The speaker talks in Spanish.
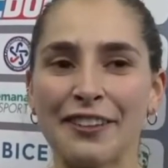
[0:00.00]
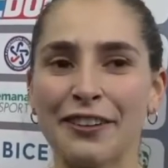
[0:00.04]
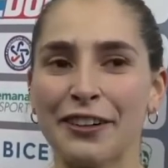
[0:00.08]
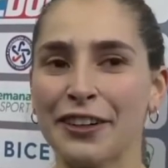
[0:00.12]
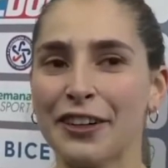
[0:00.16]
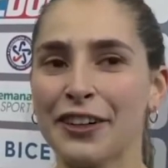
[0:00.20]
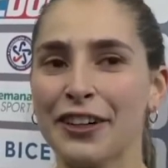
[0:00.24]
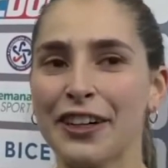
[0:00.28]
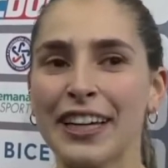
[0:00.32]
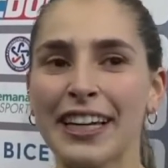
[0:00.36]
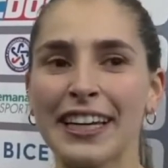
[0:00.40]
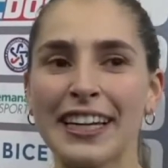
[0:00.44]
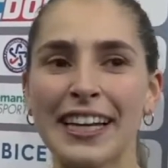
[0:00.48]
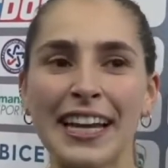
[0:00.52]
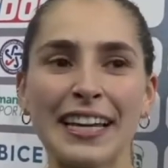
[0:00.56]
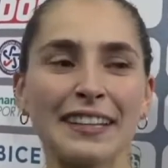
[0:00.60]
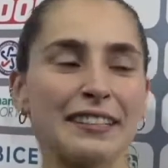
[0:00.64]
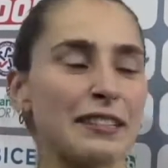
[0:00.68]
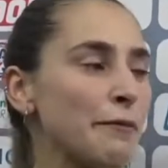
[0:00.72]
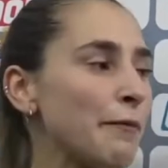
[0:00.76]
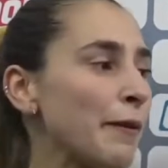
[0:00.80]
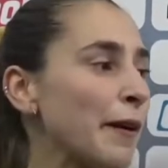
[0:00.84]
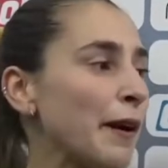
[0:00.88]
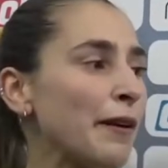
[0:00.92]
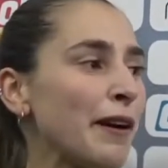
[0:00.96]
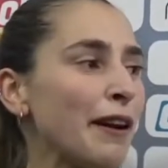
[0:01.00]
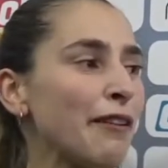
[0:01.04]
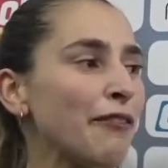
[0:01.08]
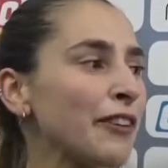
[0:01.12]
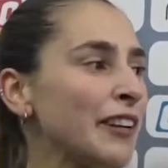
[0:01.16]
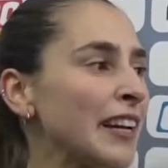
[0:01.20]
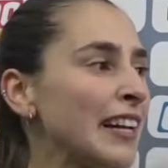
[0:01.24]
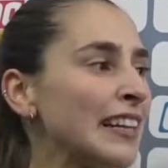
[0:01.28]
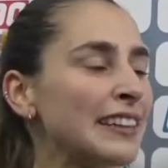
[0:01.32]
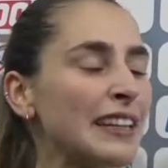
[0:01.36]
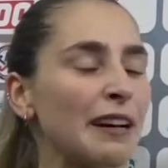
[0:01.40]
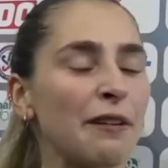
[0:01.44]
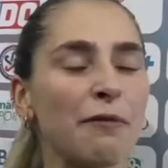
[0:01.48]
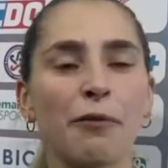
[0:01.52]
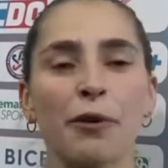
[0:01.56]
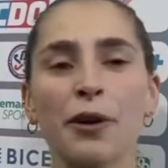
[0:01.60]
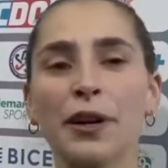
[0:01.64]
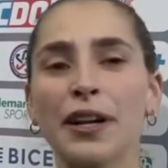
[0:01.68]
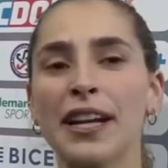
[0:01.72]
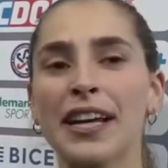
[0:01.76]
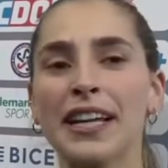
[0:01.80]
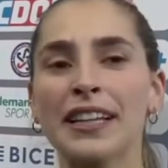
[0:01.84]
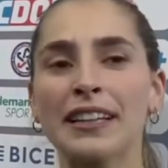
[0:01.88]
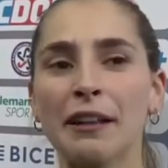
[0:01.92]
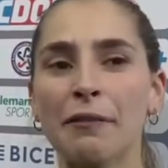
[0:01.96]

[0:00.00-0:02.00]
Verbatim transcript: yo creo que nadie se espera una final tan buena.